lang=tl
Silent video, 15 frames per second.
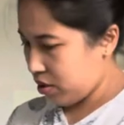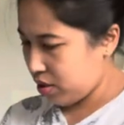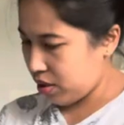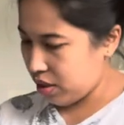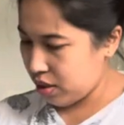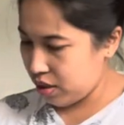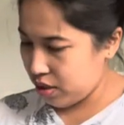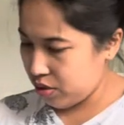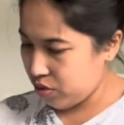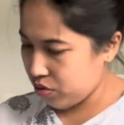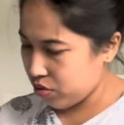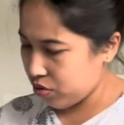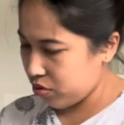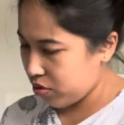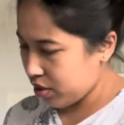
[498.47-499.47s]

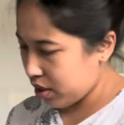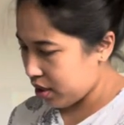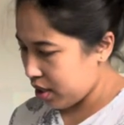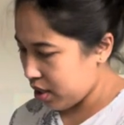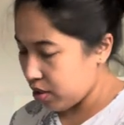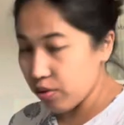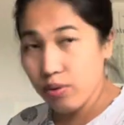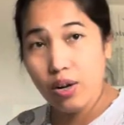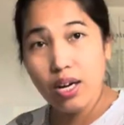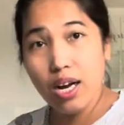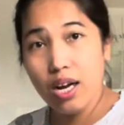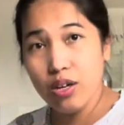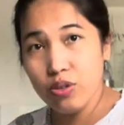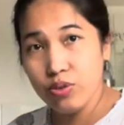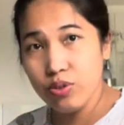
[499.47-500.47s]
Idukduk rin ako ang
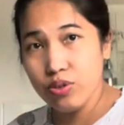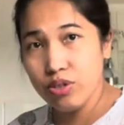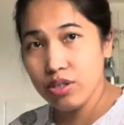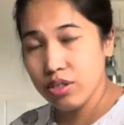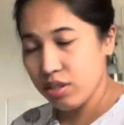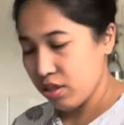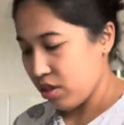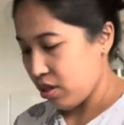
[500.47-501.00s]
agos.